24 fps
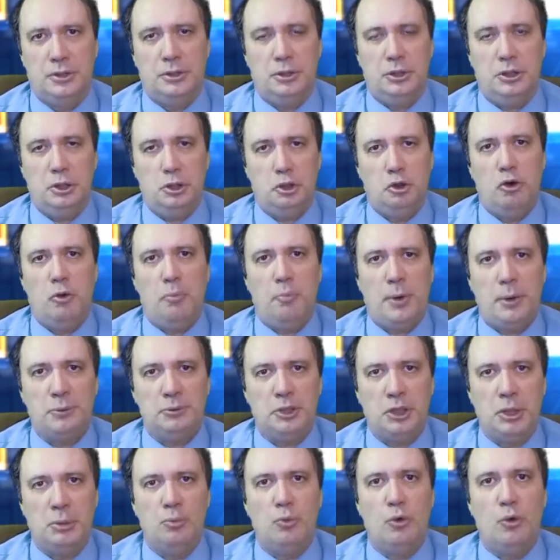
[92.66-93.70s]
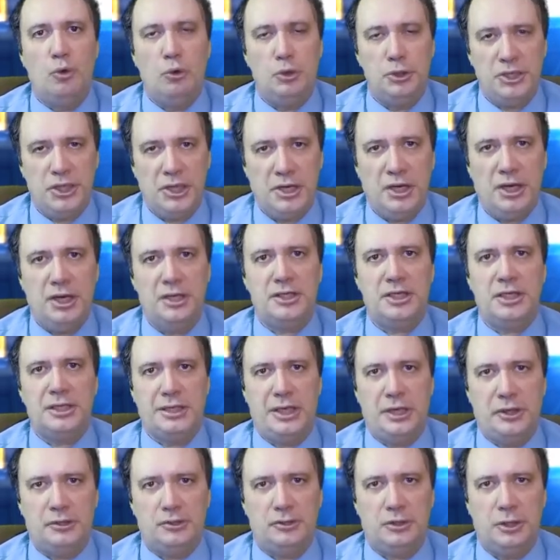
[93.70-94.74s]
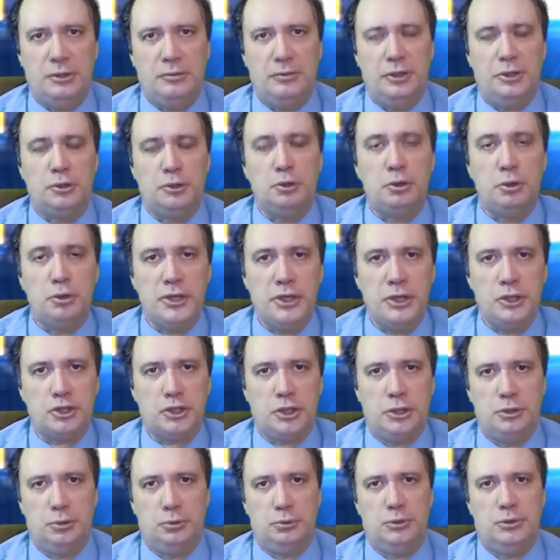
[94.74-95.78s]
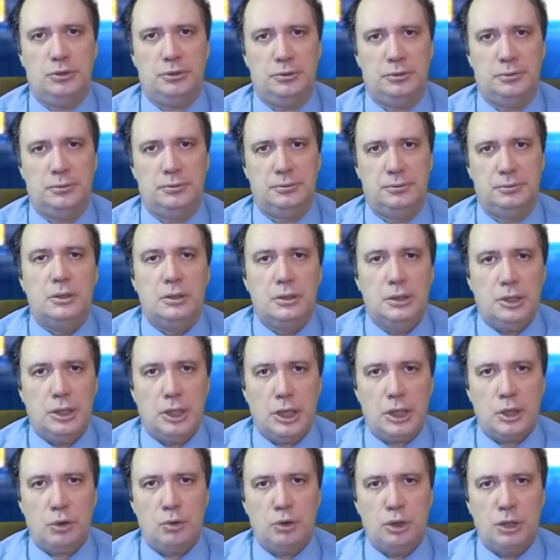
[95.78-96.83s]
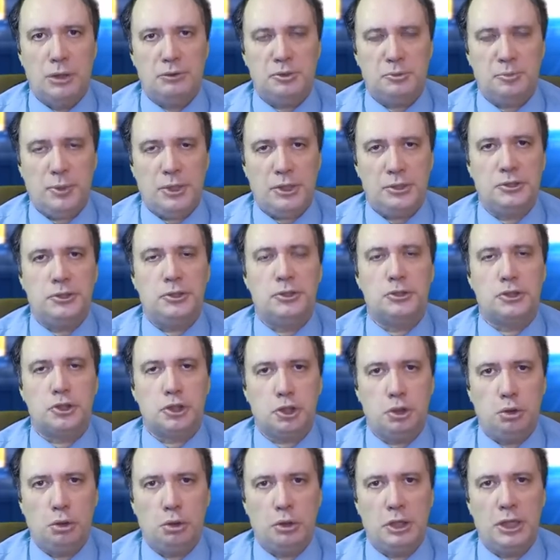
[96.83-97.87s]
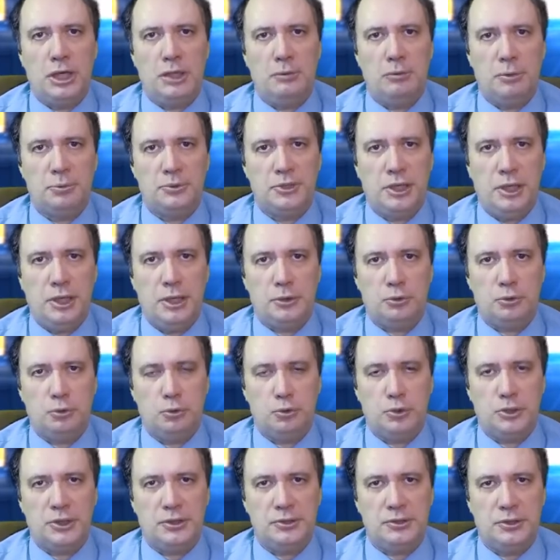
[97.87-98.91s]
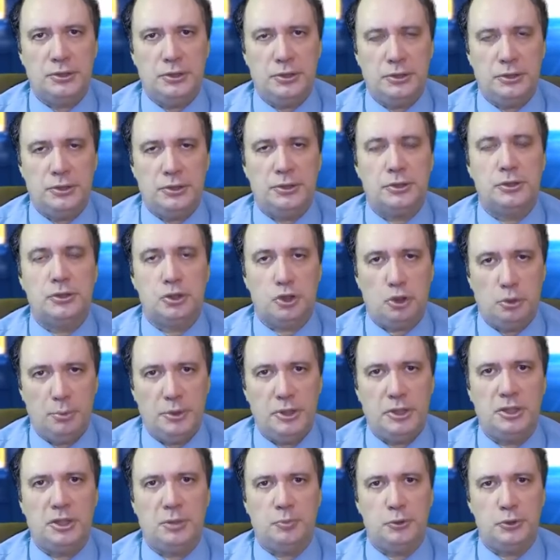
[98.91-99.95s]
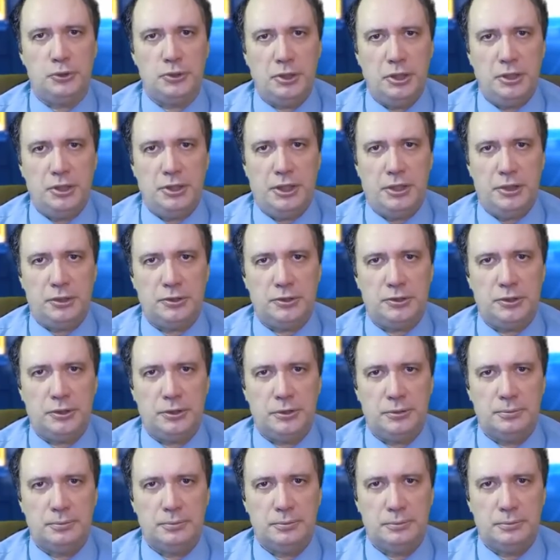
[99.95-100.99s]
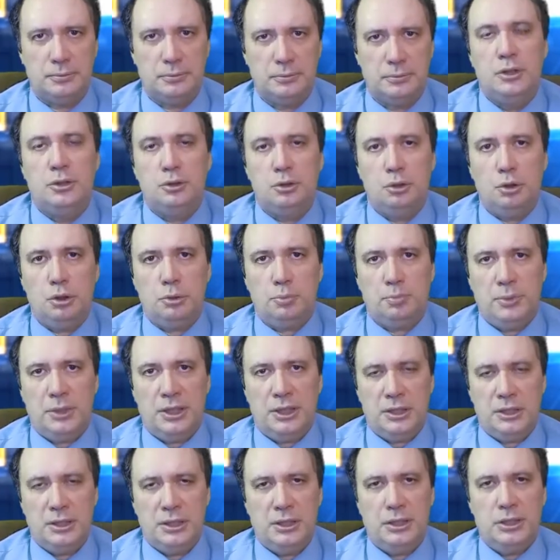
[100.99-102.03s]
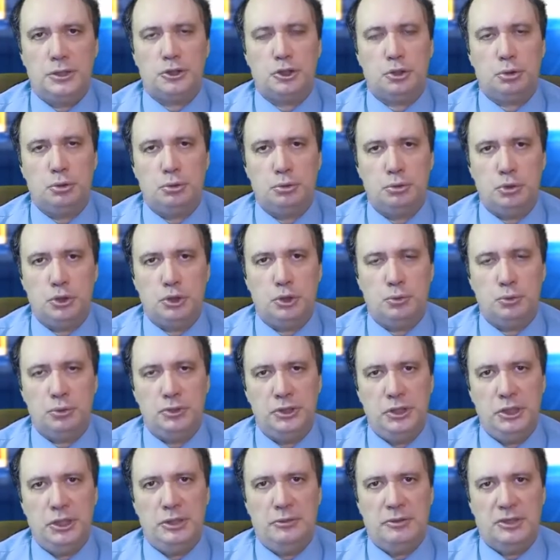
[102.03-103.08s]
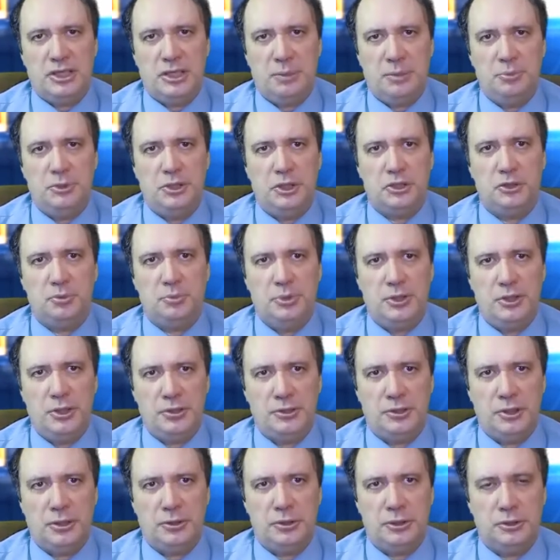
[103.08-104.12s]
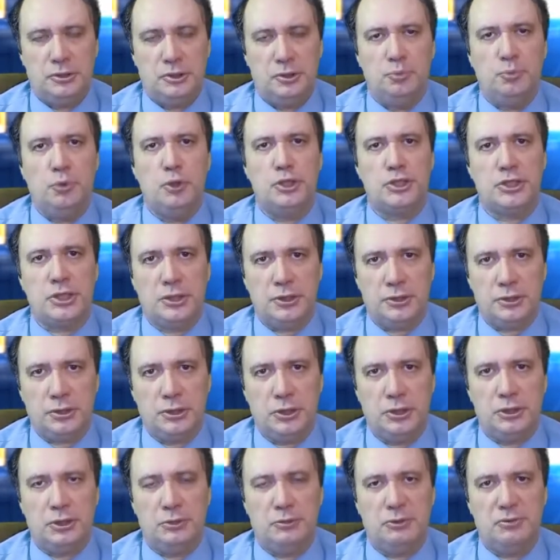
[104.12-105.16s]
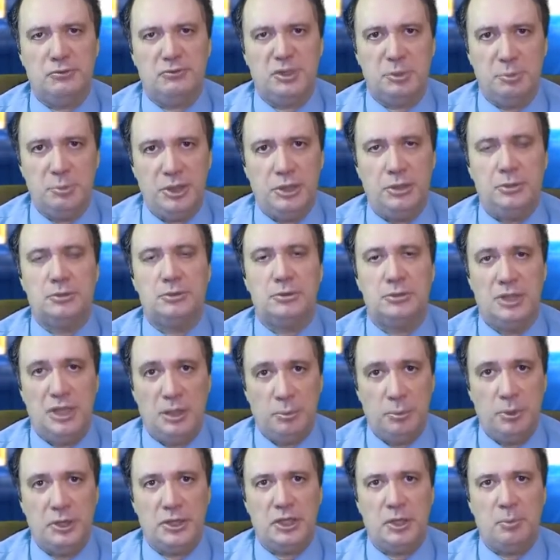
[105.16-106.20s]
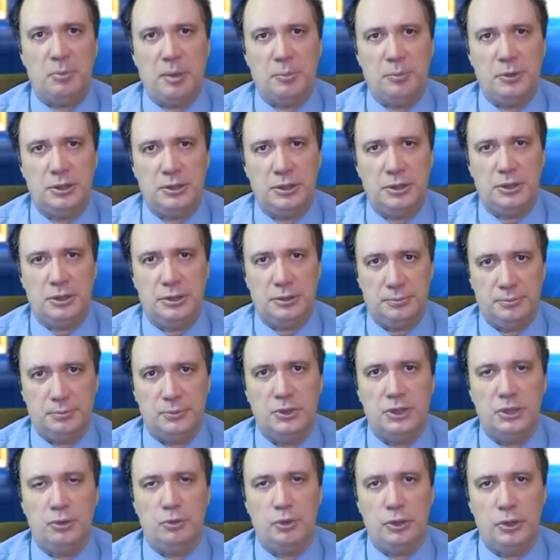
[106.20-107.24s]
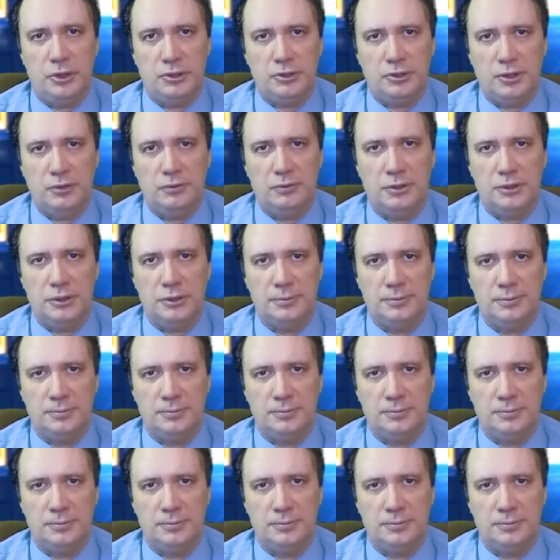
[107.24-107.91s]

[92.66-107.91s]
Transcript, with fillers: Его по всему очень хотят арестовать, но не решаются. Короллов спросил, что, на его взгляд, нужно сделать, чтобы не допустить ареста. Тот полагает, что нужно усиливать общественный резонанс, больше рассказывать в СМИ об этих попытках его арестовать.